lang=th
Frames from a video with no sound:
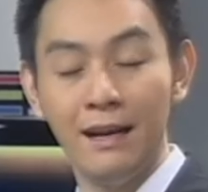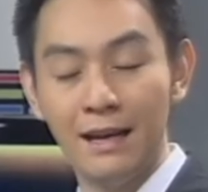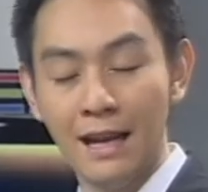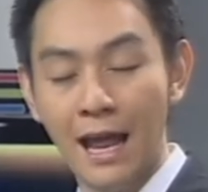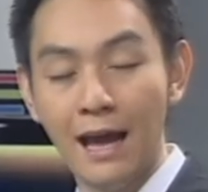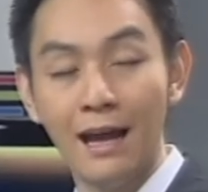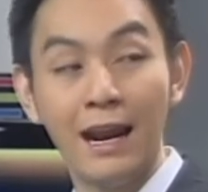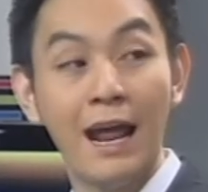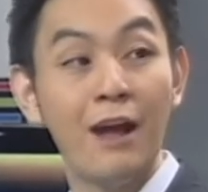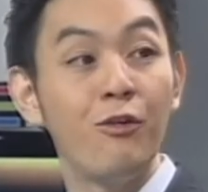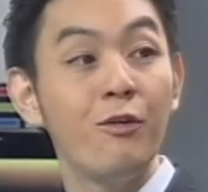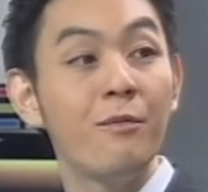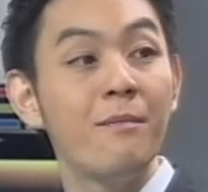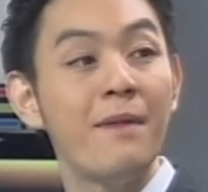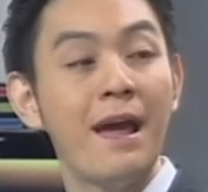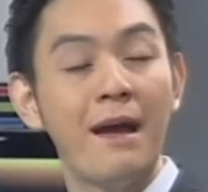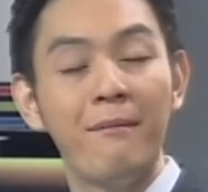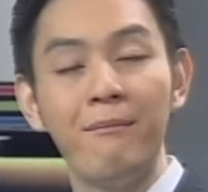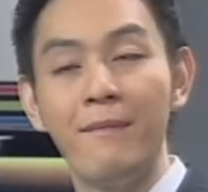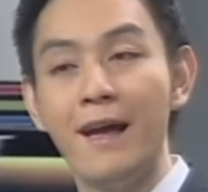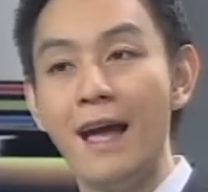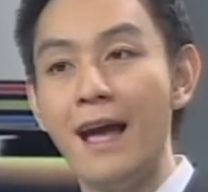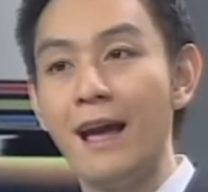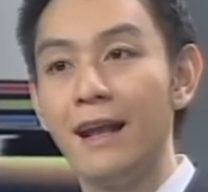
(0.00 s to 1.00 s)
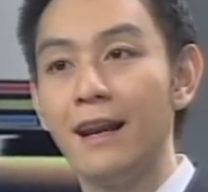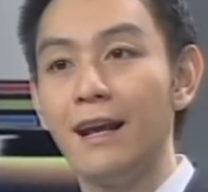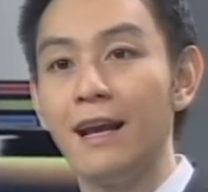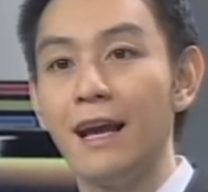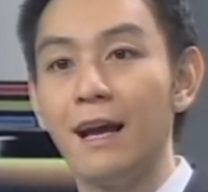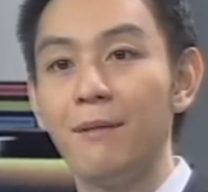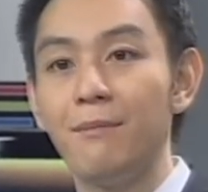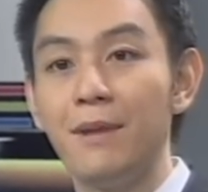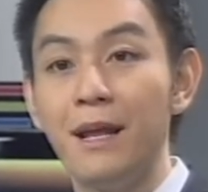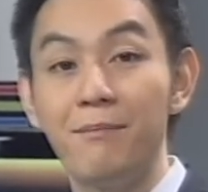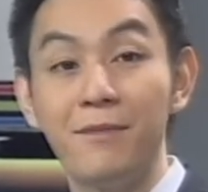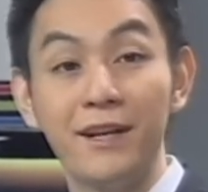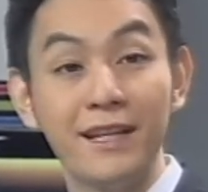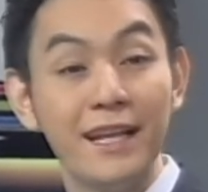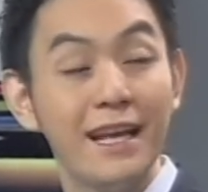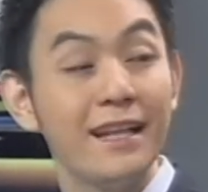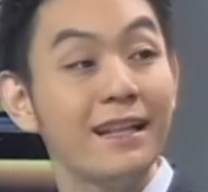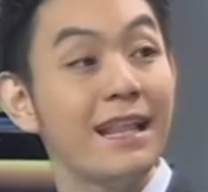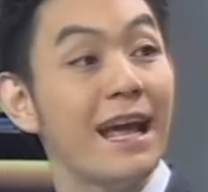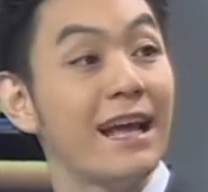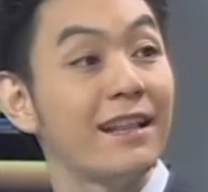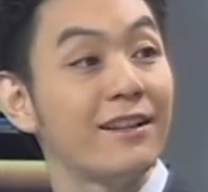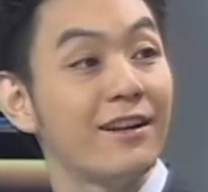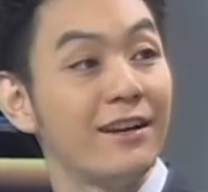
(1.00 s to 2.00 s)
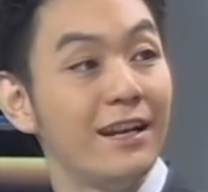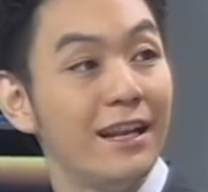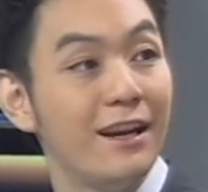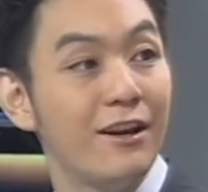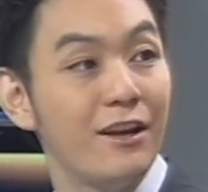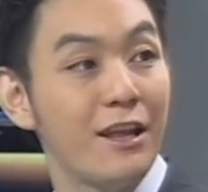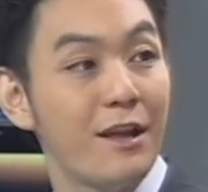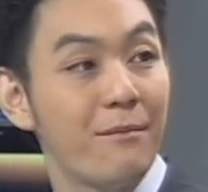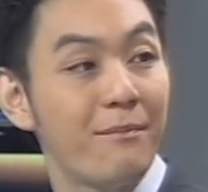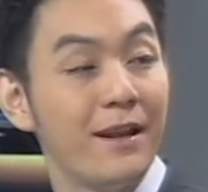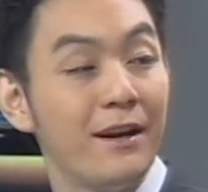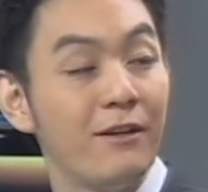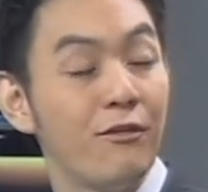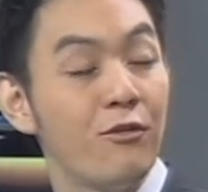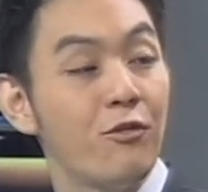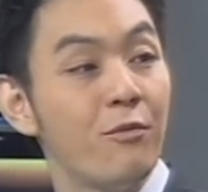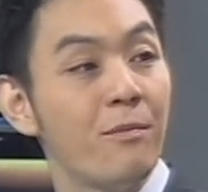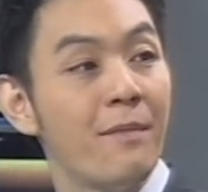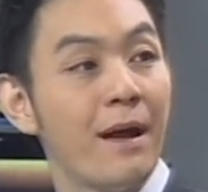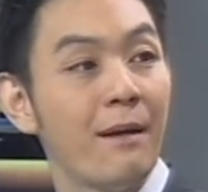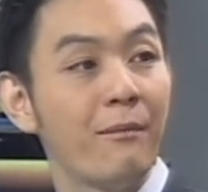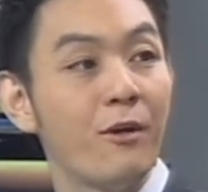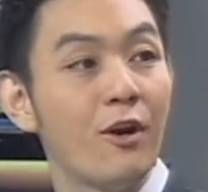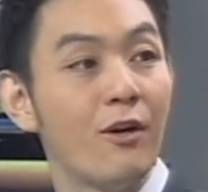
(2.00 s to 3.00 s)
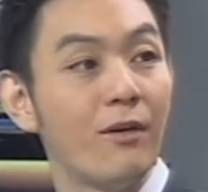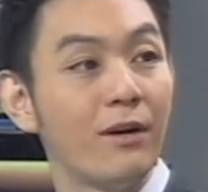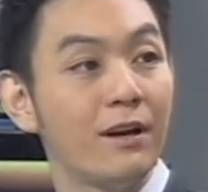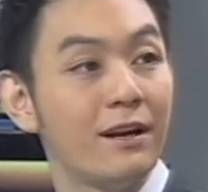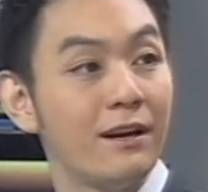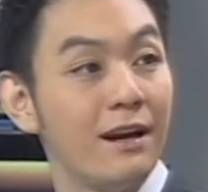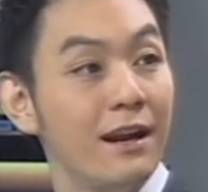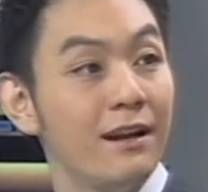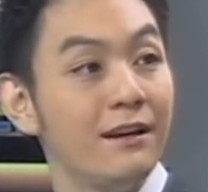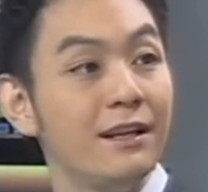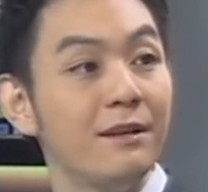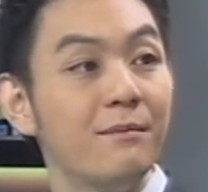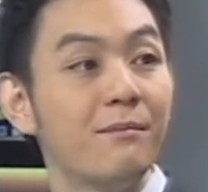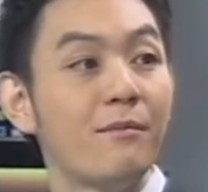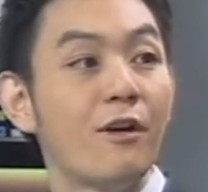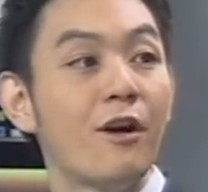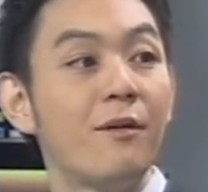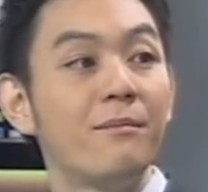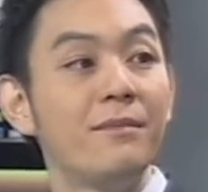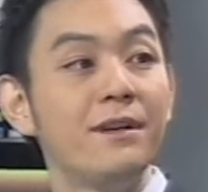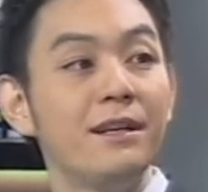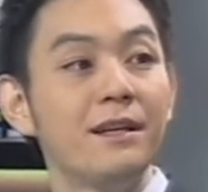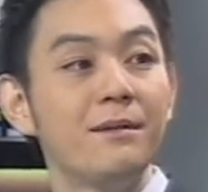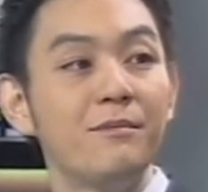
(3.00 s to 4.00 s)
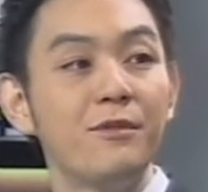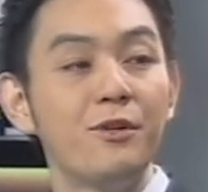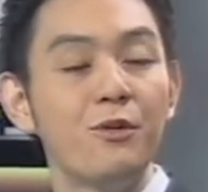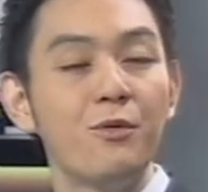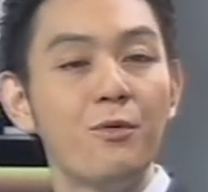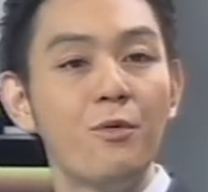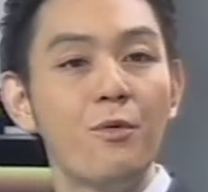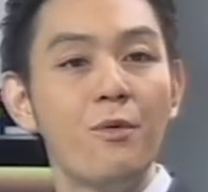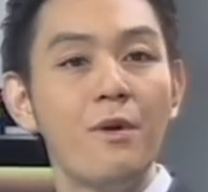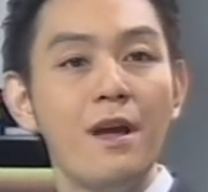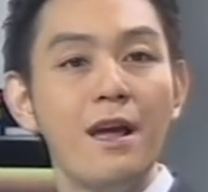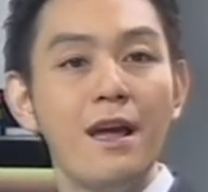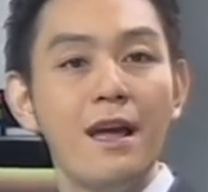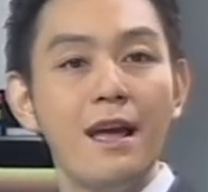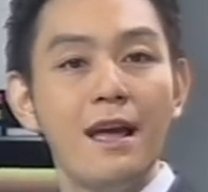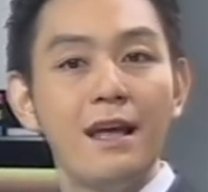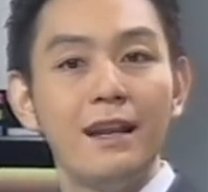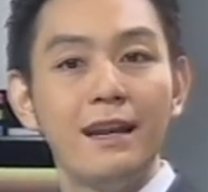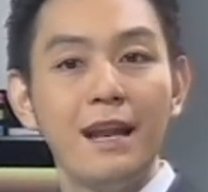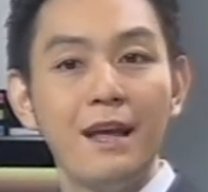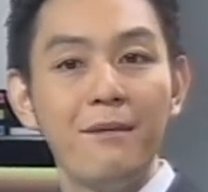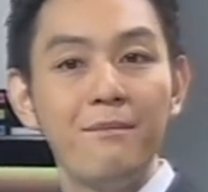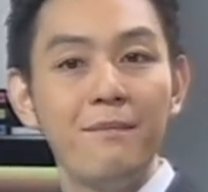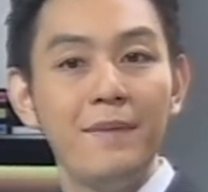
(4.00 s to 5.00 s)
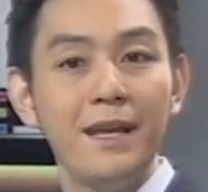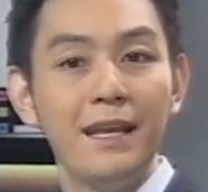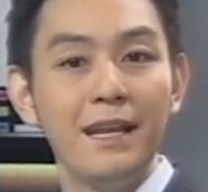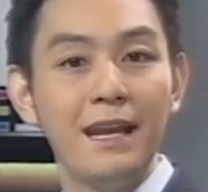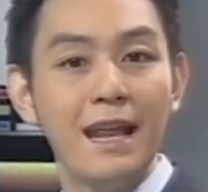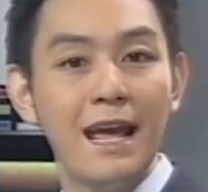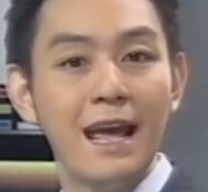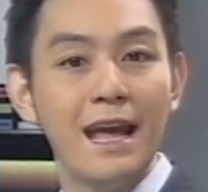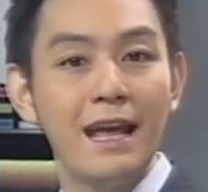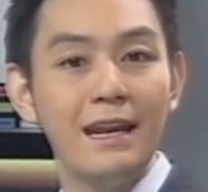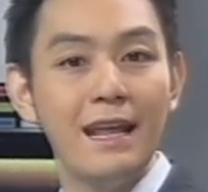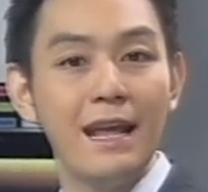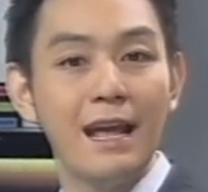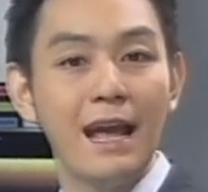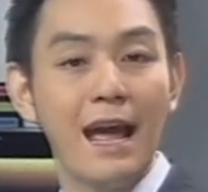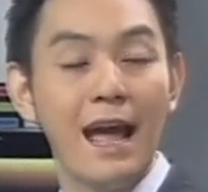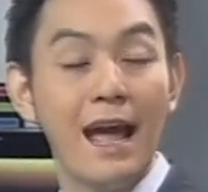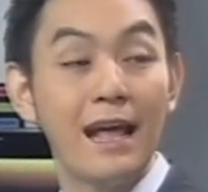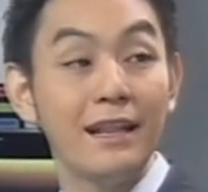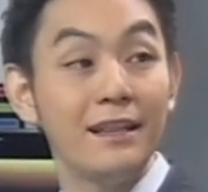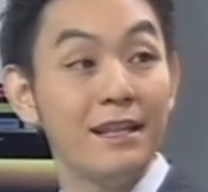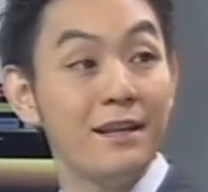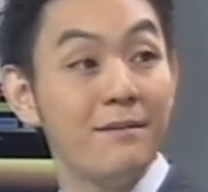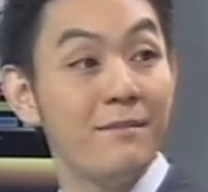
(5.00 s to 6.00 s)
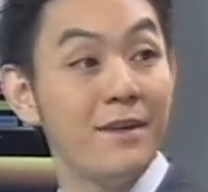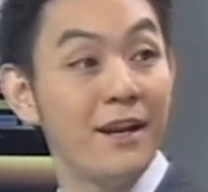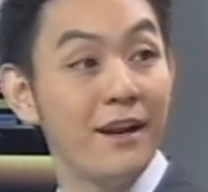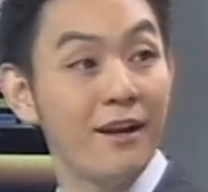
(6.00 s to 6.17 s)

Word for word: หลากหลายรูปแบบมากนะครับในประเทศไทยตอนนี้เรายังเป็นรูปแบบของเครื่องดื่มพร้อมดื่มอยู่ ในปีหน้าเนี่ย h a r t y b e n e